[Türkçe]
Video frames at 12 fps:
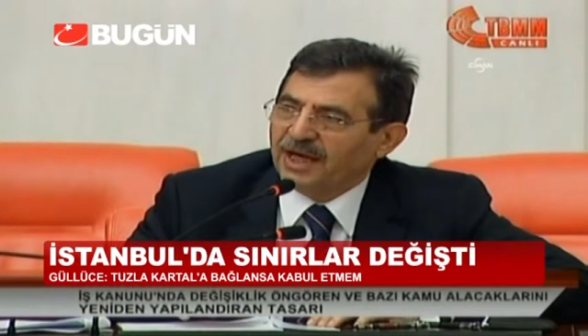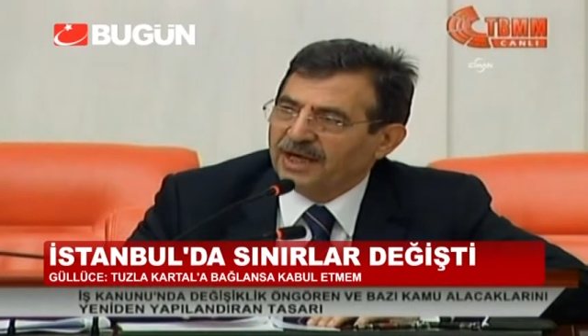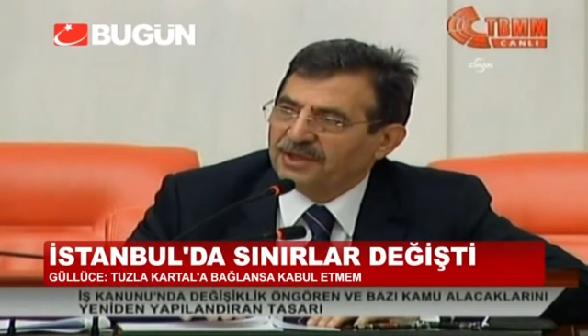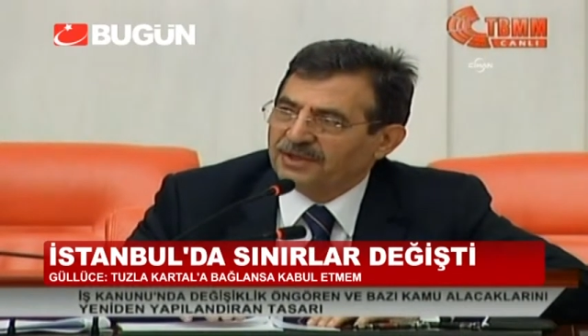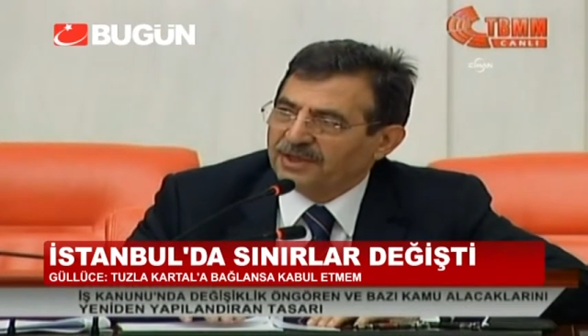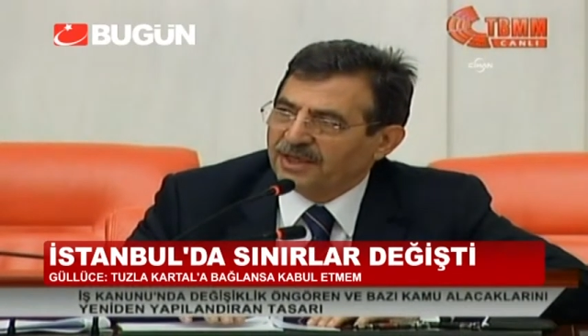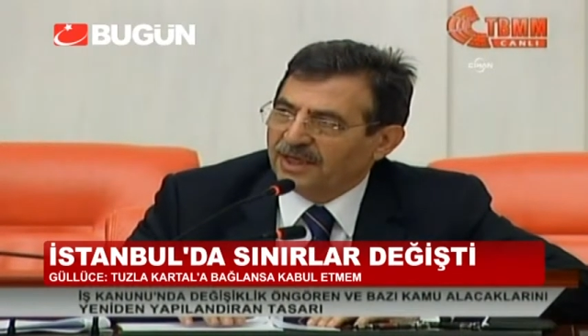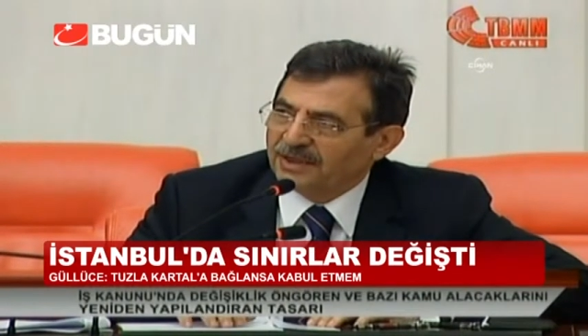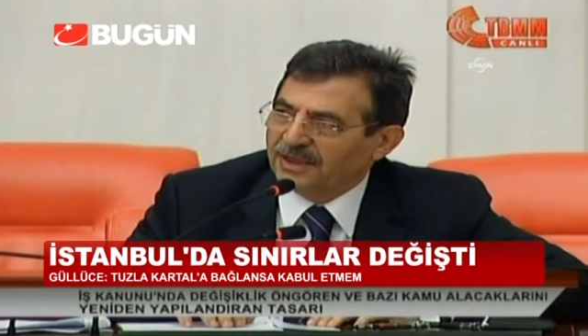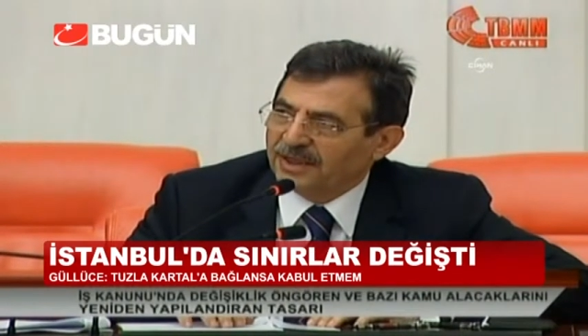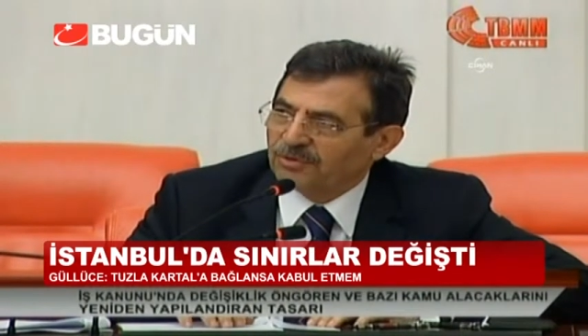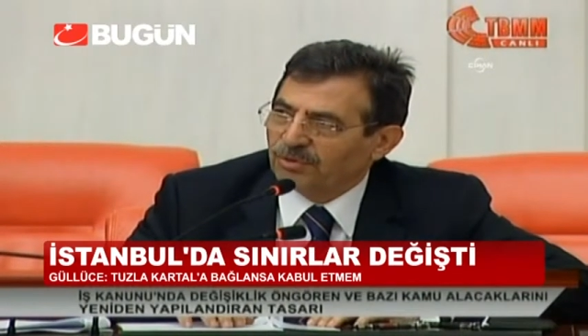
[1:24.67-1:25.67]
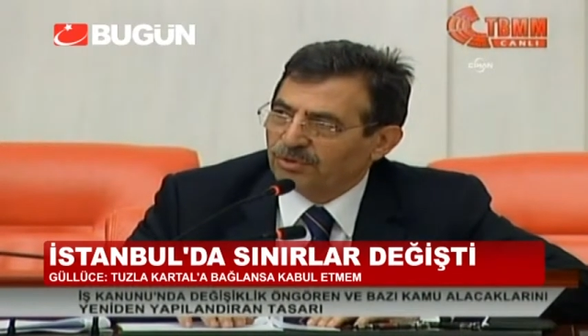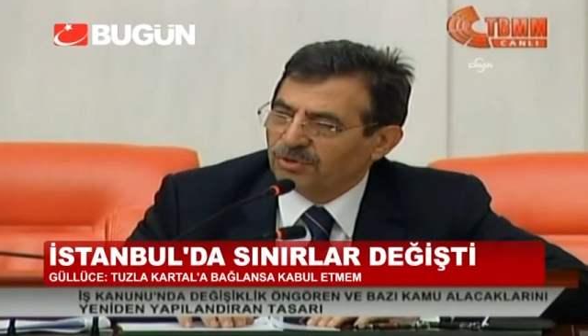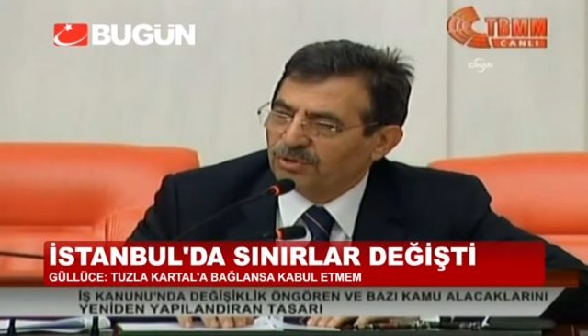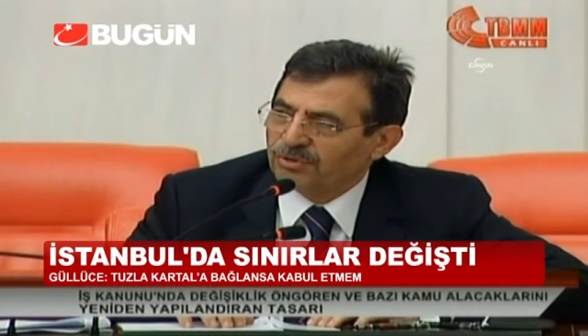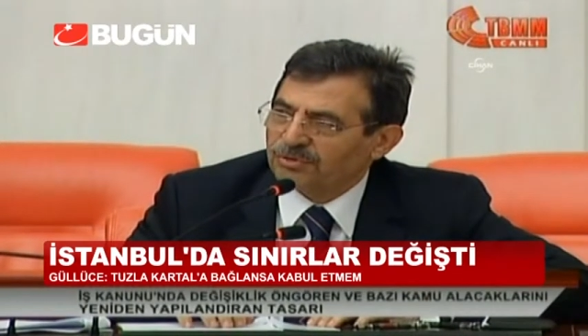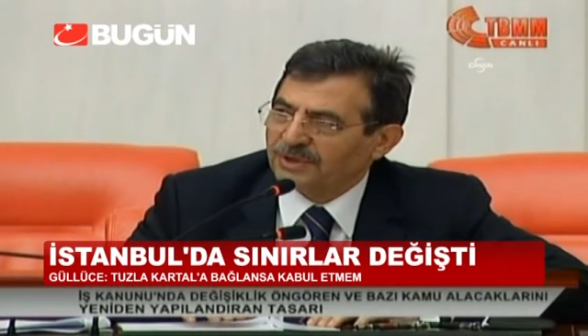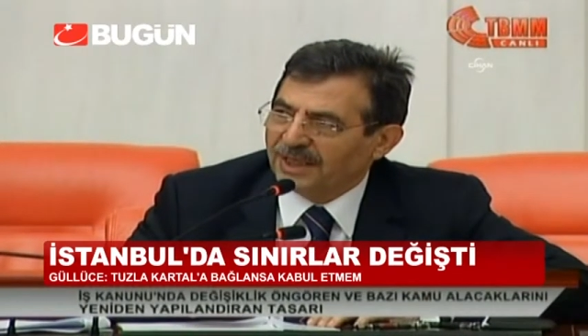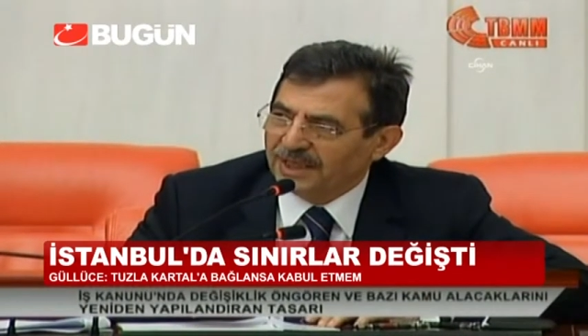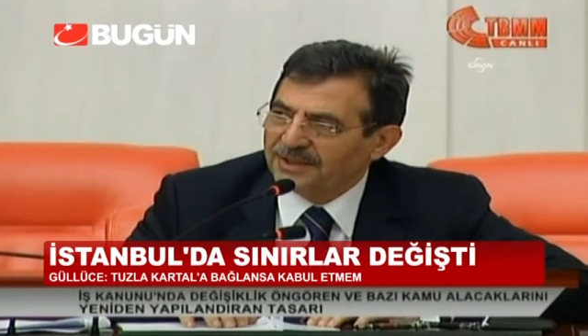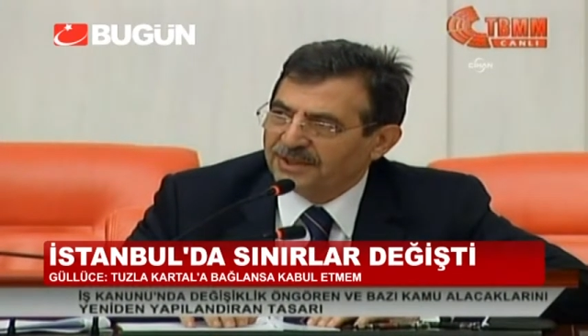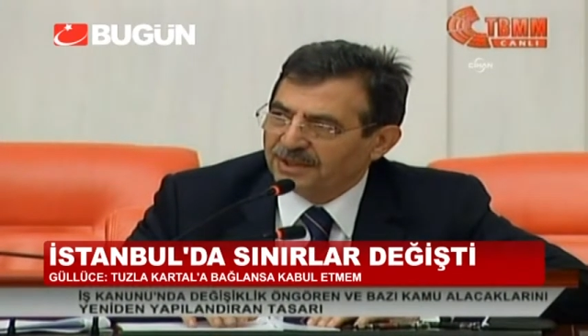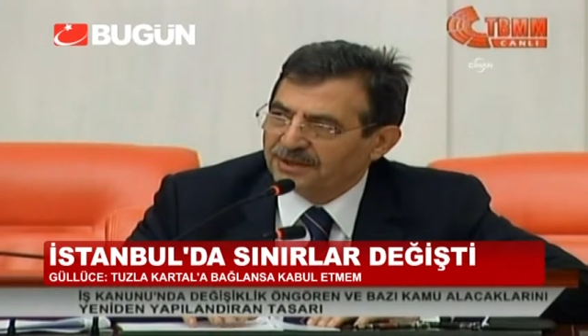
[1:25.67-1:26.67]
aynı yerler oluyor.
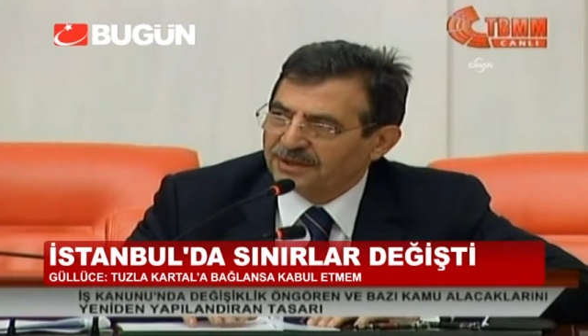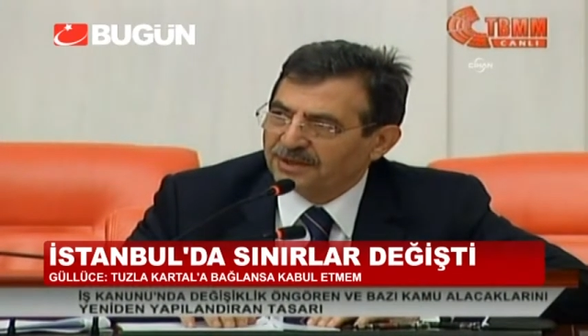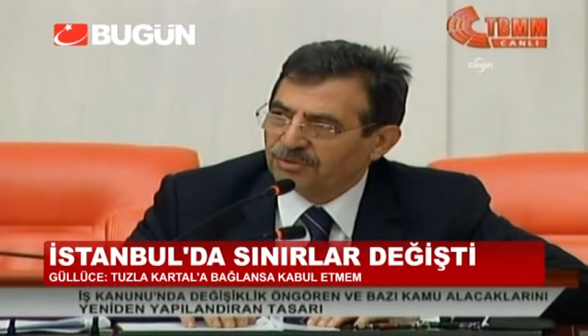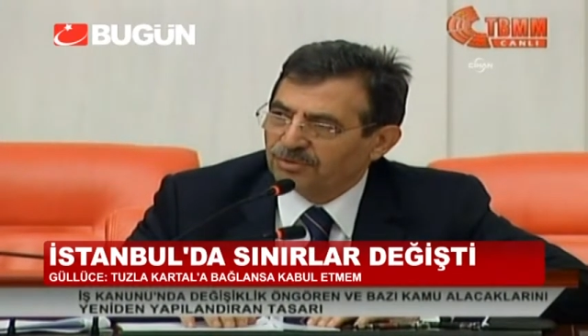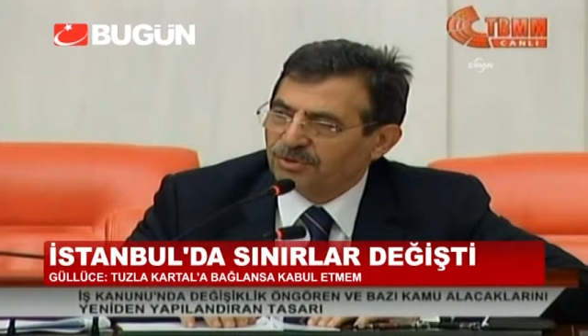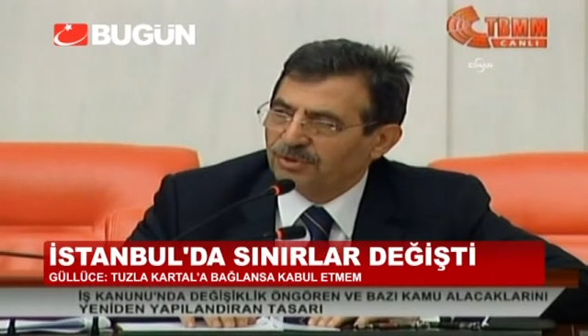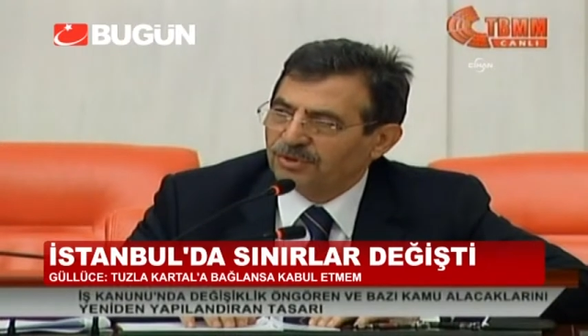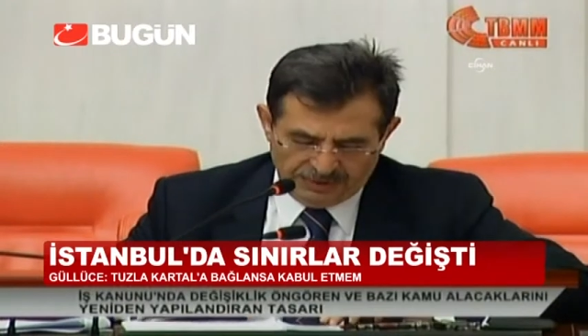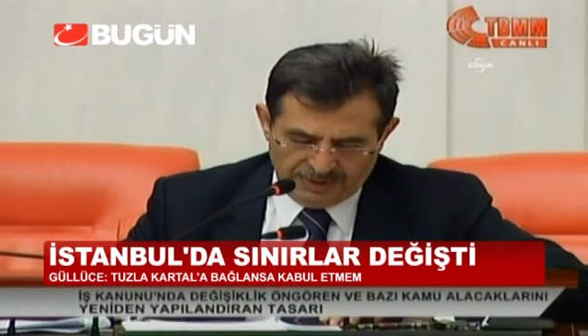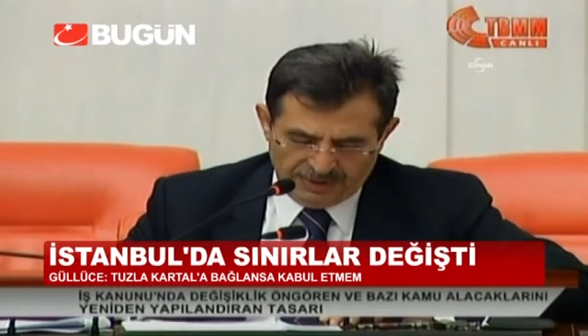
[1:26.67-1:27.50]
Aynı yerler oluyor.